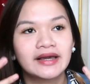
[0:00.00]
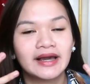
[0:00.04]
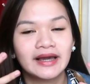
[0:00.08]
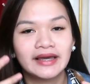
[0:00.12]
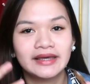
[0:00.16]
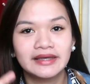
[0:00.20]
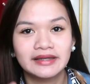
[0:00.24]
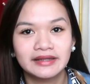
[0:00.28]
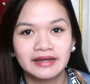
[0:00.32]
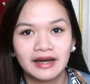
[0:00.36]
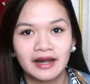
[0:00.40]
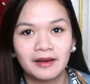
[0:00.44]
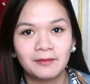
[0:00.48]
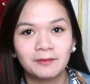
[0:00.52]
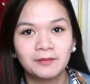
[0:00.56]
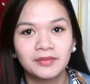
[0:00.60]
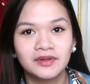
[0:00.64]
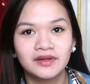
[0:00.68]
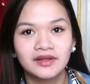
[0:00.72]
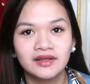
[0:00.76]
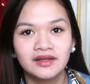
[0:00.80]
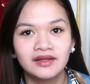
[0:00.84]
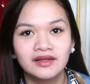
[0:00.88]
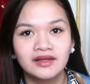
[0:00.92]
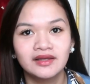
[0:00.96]
kahirap
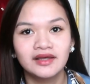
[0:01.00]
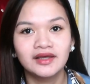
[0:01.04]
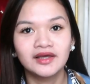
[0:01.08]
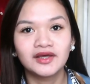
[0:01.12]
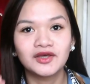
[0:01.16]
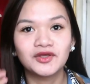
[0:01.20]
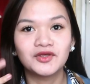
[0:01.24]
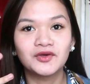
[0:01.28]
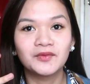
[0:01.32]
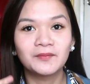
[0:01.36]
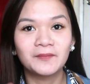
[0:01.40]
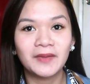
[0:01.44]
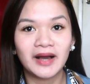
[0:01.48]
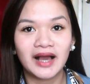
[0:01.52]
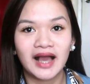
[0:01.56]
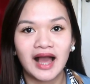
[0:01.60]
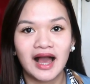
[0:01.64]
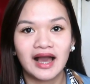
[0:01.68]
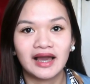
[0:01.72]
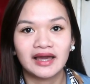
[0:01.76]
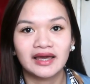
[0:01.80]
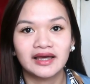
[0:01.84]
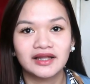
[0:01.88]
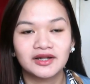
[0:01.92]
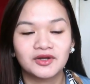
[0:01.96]
yung
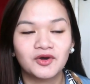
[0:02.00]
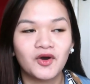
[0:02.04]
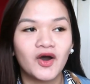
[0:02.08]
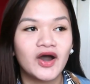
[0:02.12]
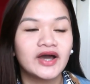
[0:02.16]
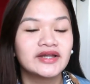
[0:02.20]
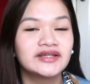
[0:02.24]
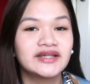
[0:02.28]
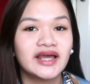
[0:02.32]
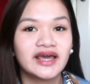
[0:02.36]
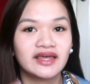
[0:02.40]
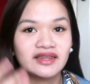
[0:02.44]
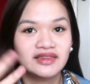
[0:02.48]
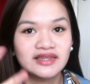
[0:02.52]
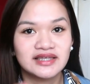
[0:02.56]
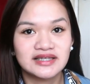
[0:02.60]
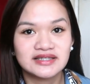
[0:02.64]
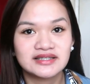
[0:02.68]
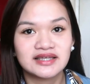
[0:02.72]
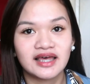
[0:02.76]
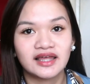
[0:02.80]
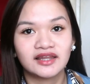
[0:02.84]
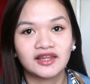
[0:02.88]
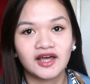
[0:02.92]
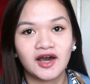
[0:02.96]
pag-angle ko. Unlike
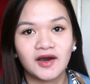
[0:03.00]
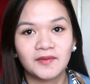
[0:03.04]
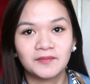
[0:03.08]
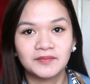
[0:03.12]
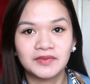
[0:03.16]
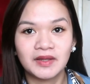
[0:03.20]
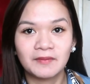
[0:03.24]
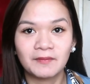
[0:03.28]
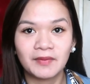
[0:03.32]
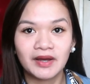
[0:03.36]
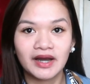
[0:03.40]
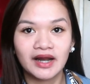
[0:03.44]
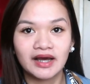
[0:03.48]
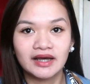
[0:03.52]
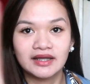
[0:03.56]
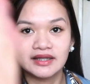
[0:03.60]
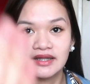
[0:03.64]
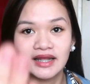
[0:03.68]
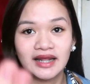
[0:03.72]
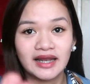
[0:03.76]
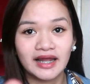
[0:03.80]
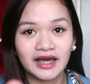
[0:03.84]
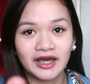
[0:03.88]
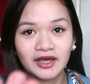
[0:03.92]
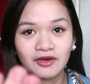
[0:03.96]
this setup na
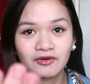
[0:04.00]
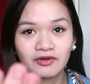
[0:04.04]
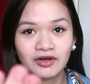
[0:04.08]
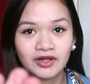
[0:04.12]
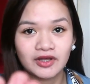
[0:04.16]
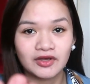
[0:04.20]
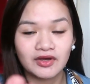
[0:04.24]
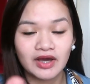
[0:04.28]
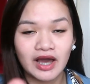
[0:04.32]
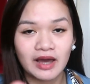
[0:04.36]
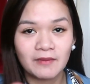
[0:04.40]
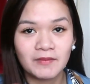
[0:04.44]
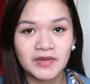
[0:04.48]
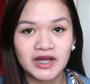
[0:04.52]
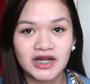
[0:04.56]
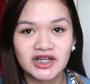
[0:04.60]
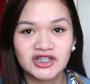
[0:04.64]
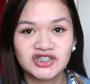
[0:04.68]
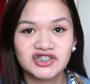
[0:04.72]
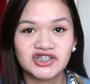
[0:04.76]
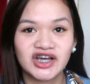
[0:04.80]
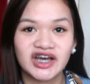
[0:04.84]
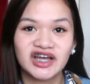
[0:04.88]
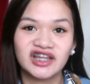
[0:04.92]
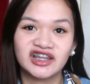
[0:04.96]
parang lalagay ko na yung
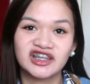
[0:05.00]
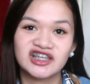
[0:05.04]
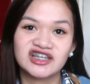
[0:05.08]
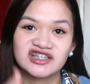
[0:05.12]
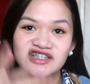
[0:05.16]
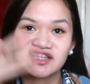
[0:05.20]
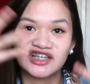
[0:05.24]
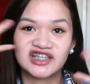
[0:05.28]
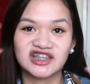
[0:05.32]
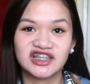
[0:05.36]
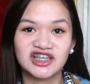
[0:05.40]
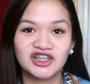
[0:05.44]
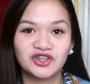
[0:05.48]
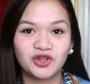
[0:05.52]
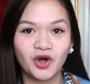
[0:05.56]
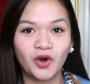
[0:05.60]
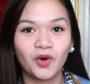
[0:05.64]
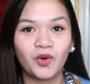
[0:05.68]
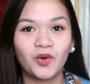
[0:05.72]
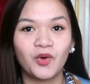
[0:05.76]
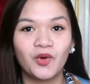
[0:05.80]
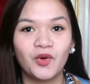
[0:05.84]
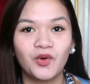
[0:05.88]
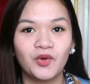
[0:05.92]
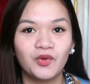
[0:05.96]
camera dyan, tapos
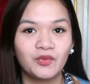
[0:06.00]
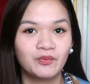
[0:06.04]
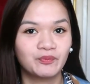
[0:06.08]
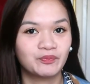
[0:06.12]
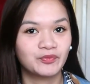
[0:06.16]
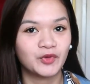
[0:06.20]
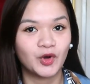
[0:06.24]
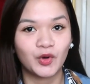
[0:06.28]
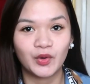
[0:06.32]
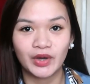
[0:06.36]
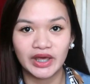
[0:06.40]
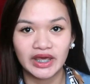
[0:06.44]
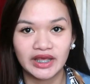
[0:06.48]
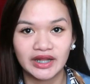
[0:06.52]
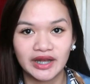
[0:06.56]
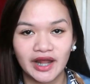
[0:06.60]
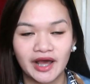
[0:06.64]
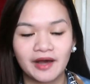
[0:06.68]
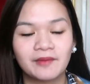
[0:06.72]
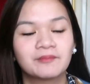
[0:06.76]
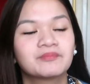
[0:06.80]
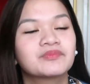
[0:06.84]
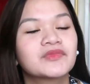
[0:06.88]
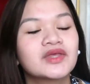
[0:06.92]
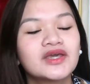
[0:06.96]
andito ako, okay
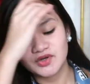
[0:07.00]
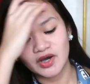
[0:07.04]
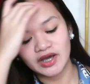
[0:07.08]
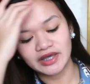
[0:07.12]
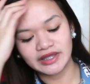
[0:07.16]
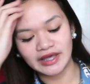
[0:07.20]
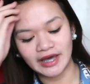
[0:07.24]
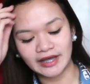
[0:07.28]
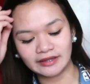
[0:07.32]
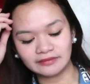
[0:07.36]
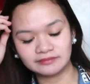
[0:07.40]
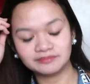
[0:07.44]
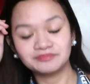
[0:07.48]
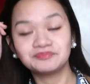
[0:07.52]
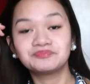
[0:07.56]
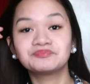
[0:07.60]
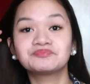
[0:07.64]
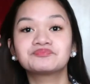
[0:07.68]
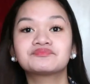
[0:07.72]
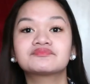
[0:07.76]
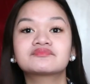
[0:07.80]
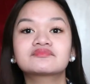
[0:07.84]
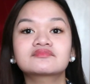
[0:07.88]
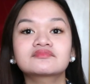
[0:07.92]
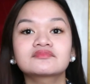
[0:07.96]
na. So, ayan.
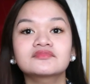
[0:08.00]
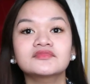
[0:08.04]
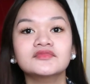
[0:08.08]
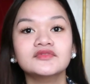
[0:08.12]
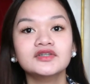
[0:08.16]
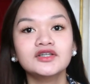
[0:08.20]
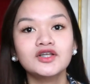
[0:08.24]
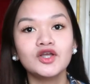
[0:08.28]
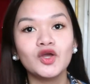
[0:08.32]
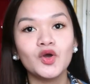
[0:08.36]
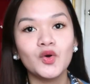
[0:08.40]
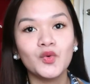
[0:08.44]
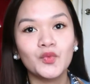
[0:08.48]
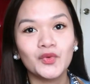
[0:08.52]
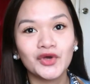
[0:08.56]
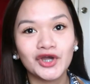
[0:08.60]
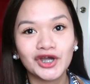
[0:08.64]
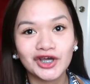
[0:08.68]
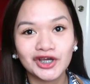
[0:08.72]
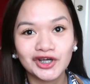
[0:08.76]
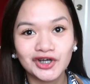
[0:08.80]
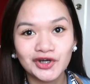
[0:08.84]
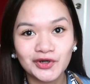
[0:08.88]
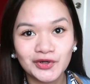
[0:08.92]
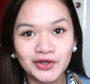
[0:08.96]

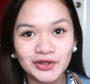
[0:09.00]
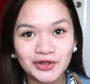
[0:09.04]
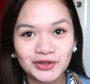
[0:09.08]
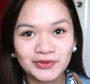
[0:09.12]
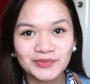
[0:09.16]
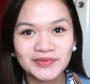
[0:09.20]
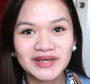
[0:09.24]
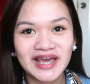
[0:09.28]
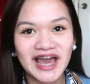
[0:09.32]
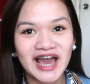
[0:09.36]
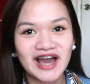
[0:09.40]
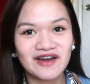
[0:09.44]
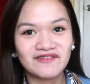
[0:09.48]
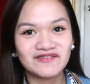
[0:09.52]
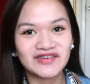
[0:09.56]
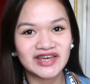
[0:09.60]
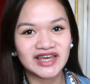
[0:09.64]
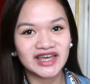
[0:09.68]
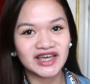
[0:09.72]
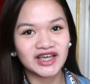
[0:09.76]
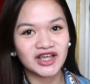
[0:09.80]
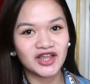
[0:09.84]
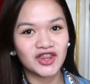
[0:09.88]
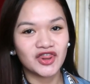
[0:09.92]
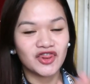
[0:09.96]
We are going to be
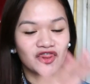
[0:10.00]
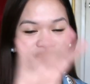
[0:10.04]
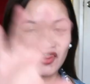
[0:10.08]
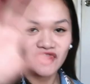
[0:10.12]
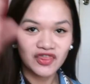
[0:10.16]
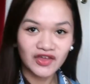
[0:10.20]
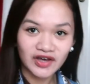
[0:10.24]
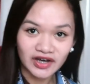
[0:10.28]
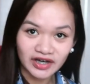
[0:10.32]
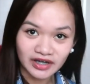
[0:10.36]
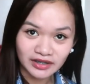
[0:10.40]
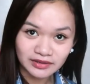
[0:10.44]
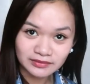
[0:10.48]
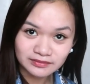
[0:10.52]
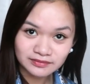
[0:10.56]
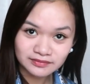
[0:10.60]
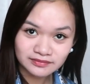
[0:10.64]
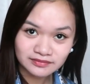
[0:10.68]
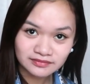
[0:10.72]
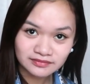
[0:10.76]
having the...